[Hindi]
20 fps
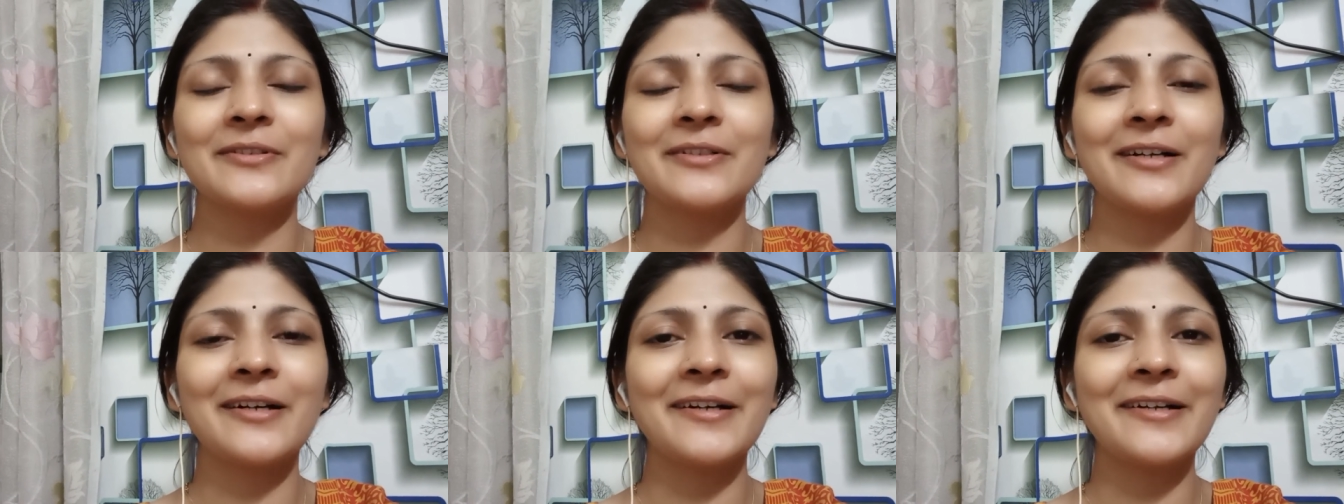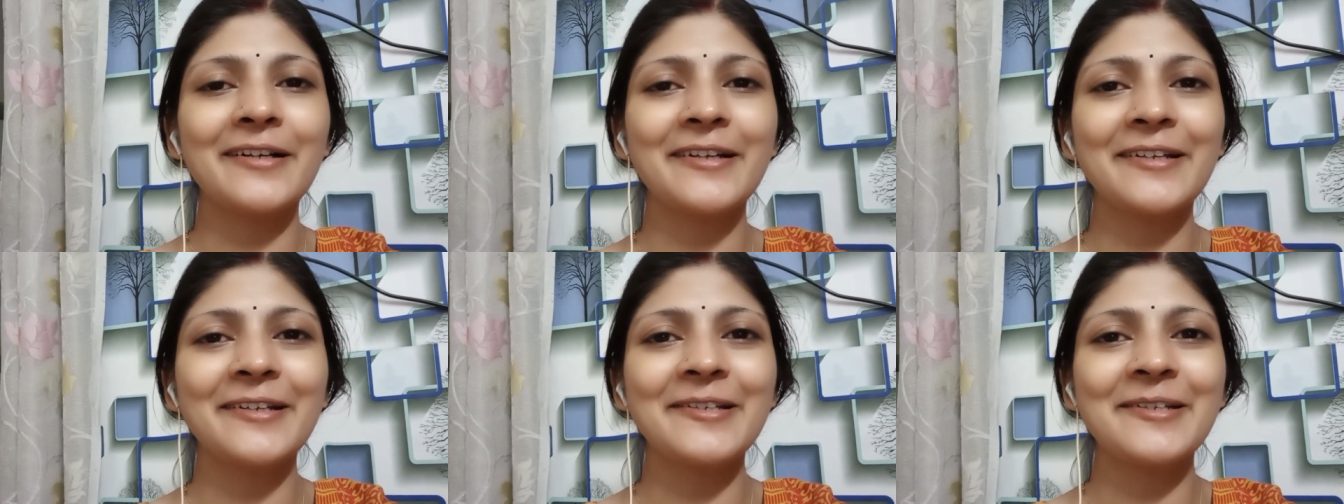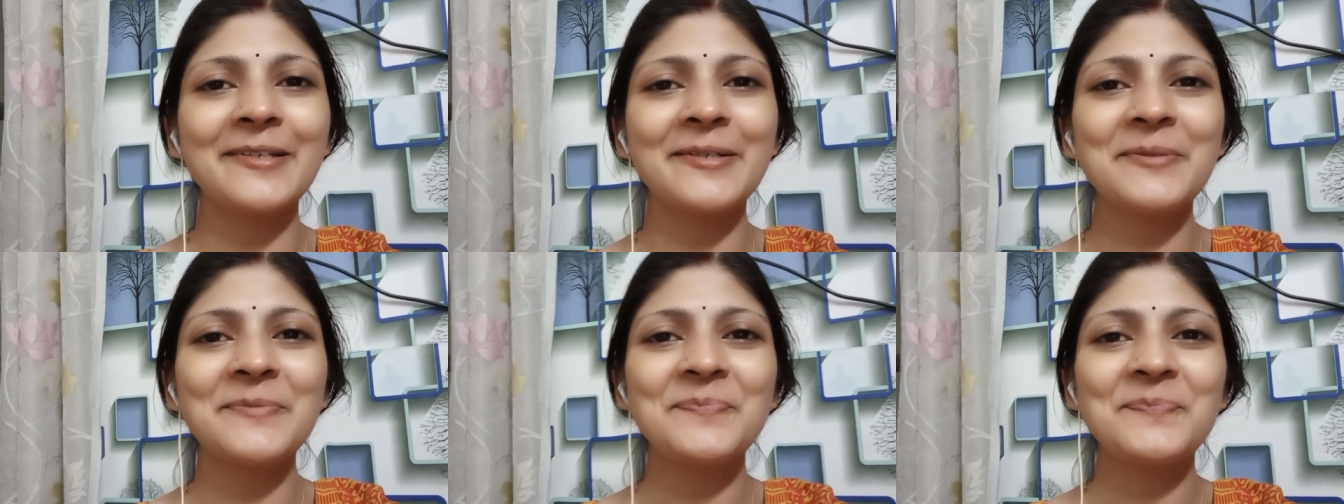आ गए
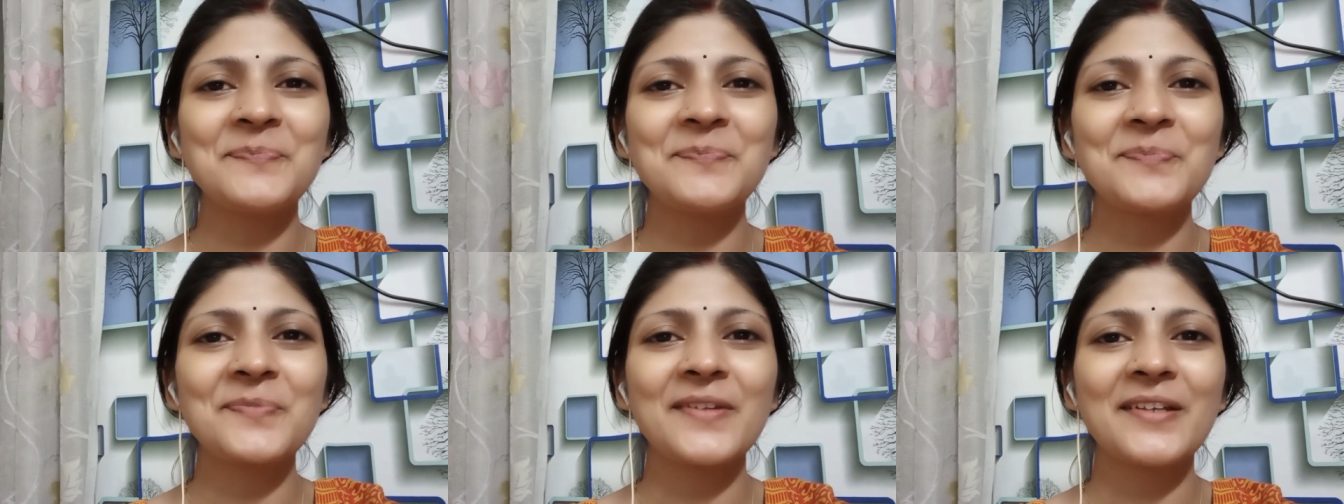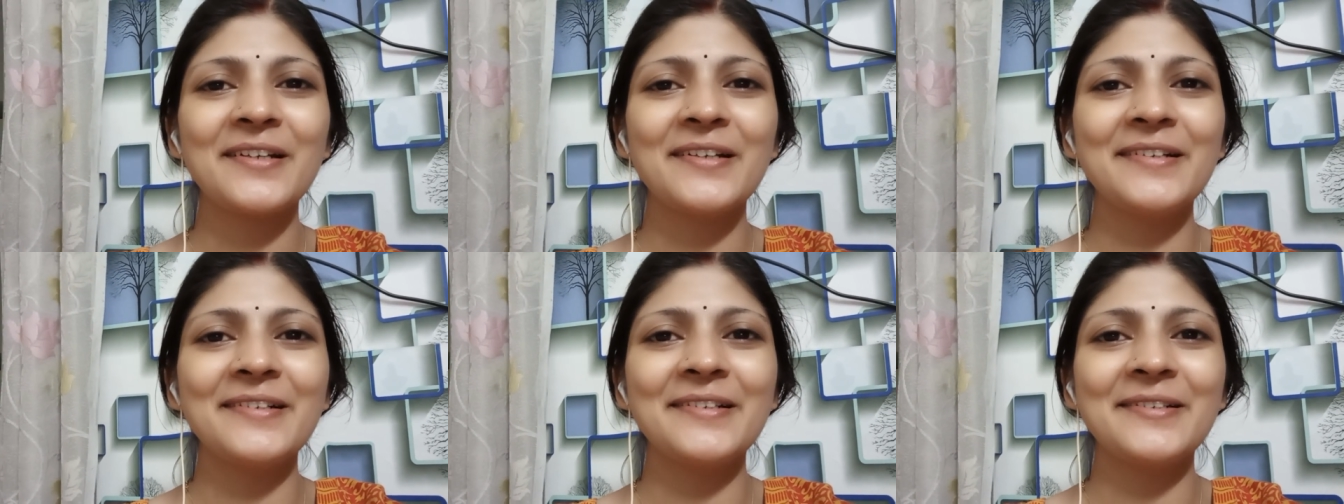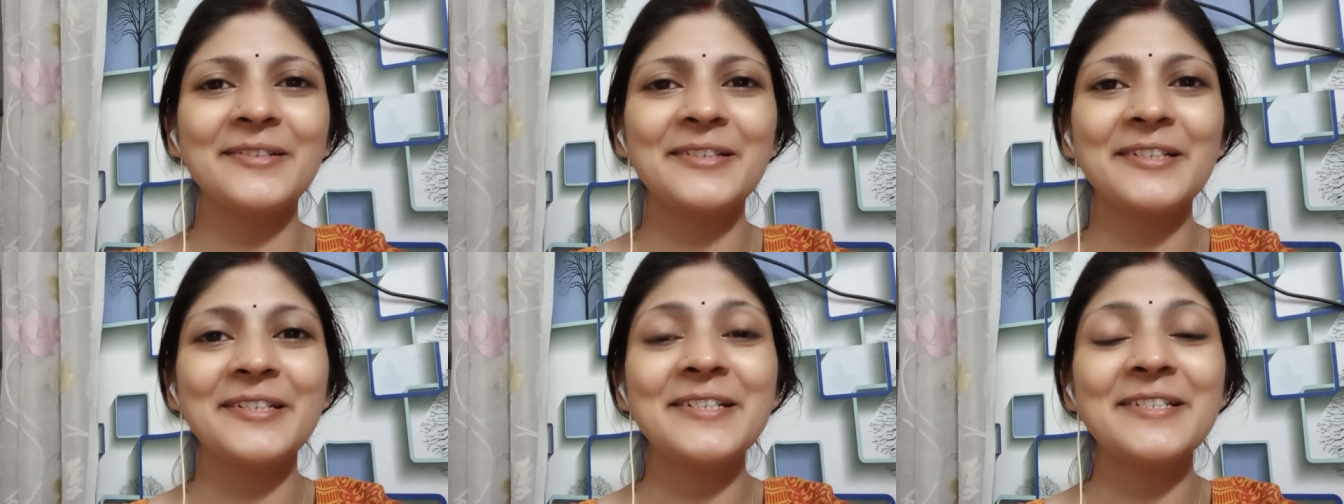हैं
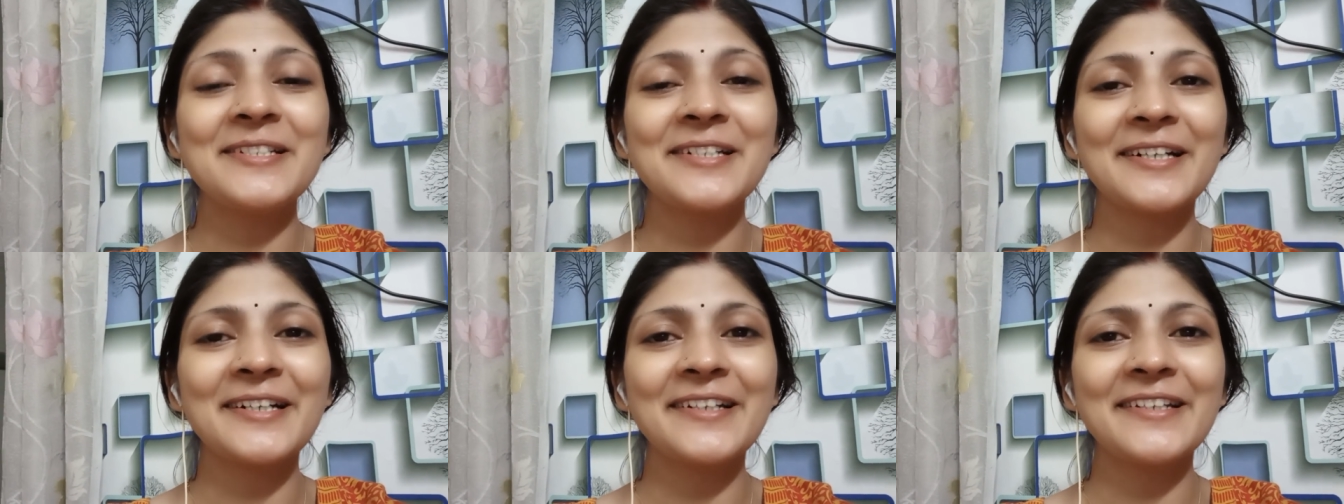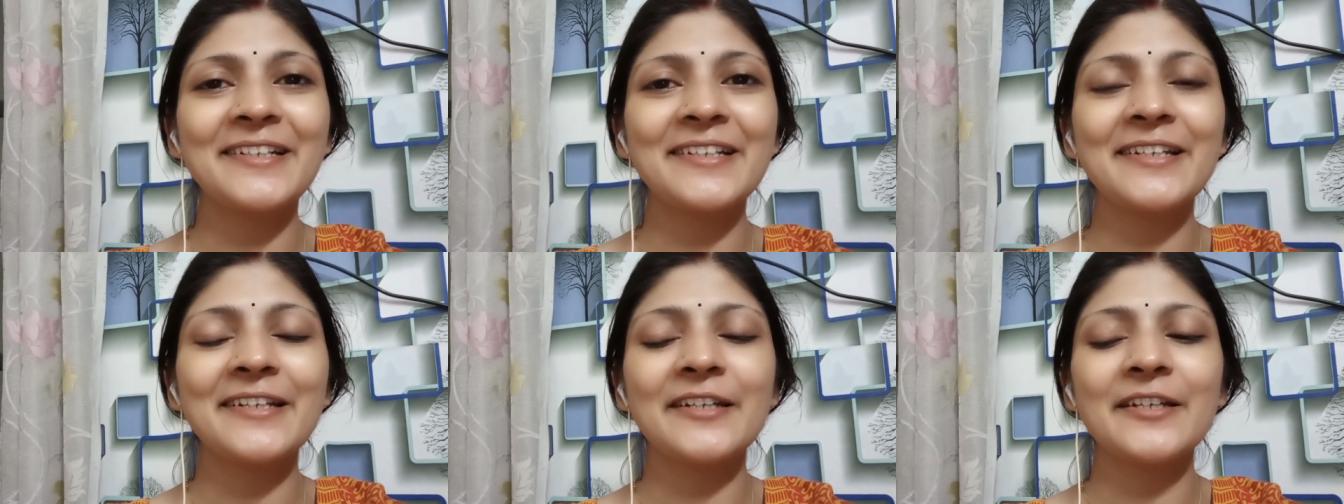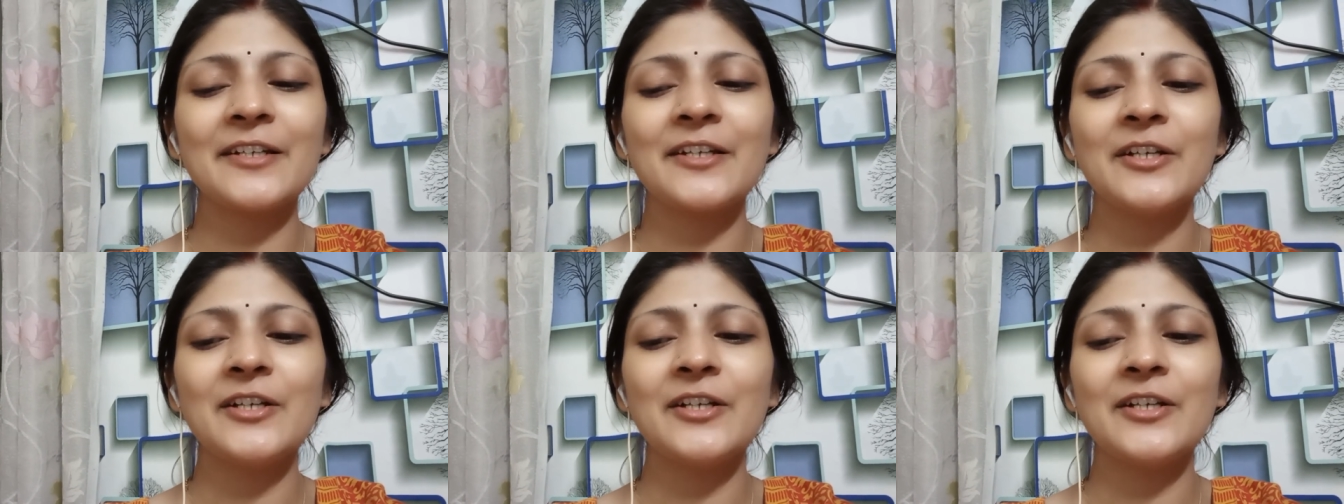डेट आ गई है